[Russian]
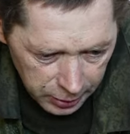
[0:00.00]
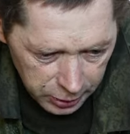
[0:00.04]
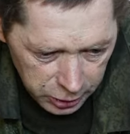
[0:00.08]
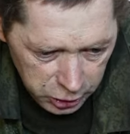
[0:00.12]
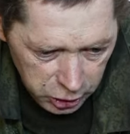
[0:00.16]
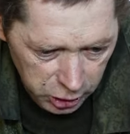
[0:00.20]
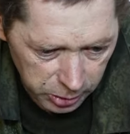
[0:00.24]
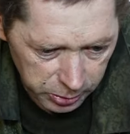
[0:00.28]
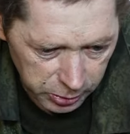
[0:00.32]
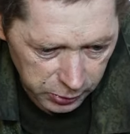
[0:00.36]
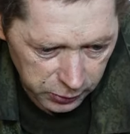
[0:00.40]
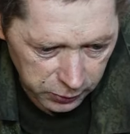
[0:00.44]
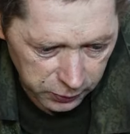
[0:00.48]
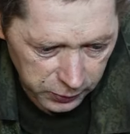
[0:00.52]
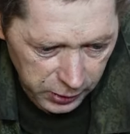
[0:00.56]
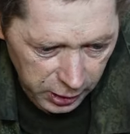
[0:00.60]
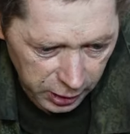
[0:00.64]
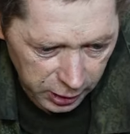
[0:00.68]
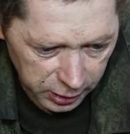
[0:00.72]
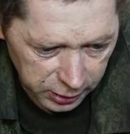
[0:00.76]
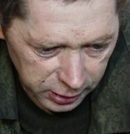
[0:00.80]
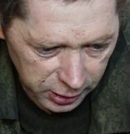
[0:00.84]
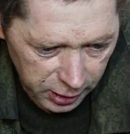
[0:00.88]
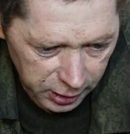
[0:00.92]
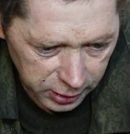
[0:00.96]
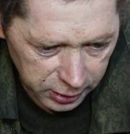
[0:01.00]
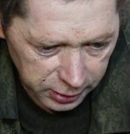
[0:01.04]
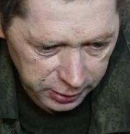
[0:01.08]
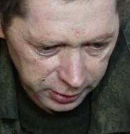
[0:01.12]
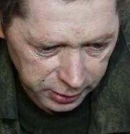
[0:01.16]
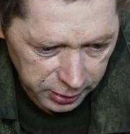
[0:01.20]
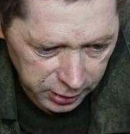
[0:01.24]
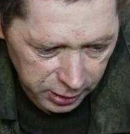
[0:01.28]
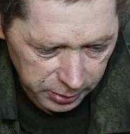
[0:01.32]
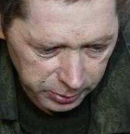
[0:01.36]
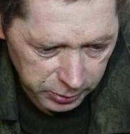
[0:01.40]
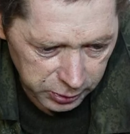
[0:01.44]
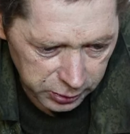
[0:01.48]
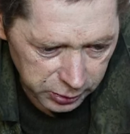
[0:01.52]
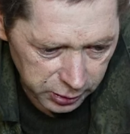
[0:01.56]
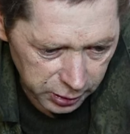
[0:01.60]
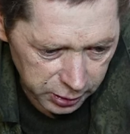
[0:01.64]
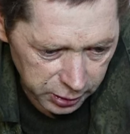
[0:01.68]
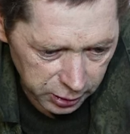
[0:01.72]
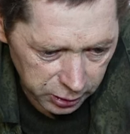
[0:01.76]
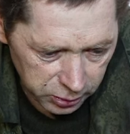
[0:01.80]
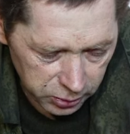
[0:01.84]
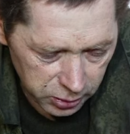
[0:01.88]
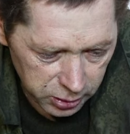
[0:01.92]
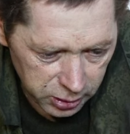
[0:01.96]
чтобы в городах не было,
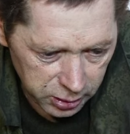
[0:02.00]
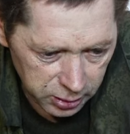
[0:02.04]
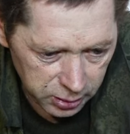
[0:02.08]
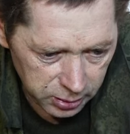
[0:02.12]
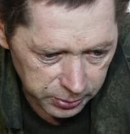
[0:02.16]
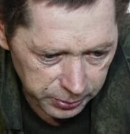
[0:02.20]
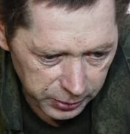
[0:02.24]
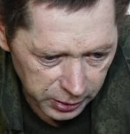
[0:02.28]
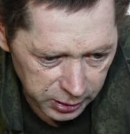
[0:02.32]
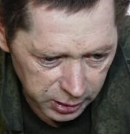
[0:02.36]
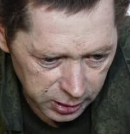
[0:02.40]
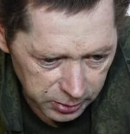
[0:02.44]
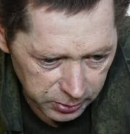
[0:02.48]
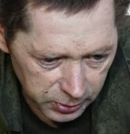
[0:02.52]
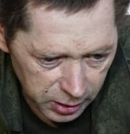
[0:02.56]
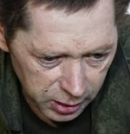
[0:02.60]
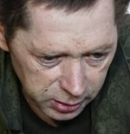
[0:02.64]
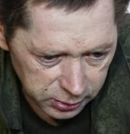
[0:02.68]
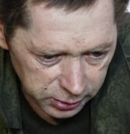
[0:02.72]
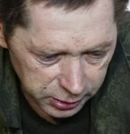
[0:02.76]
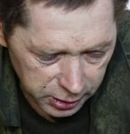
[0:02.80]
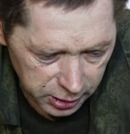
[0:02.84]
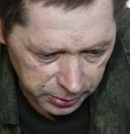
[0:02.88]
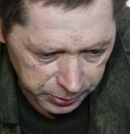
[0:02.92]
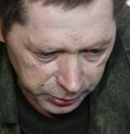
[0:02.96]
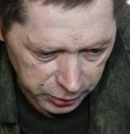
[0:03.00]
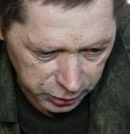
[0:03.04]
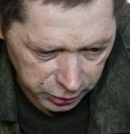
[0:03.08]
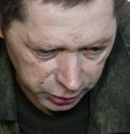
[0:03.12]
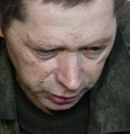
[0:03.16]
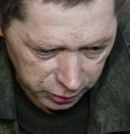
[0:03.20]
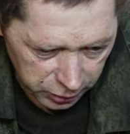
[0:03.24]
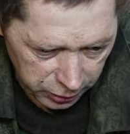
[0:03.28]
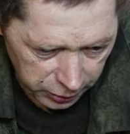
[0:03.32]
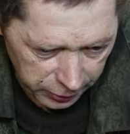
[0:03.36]
никто не поднимал кипиш